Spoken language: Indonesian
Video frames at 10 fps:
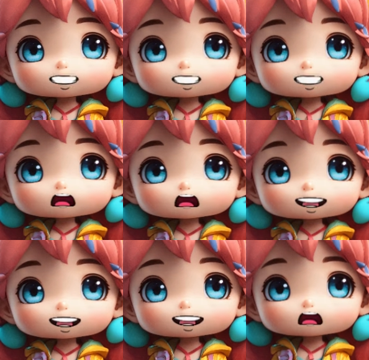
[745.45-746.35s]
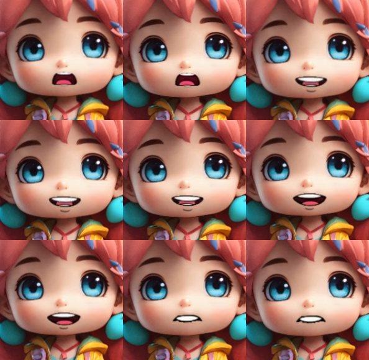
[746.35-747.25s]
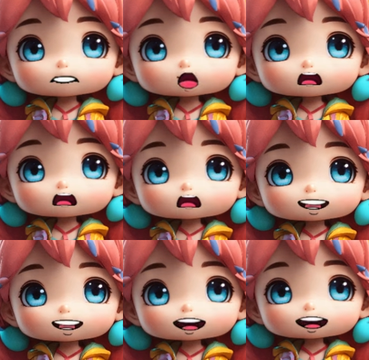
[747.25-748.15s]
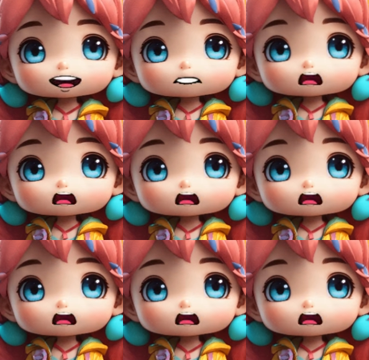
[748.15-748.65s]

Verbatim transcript: Belum, tapi Koki sudah masak makan siang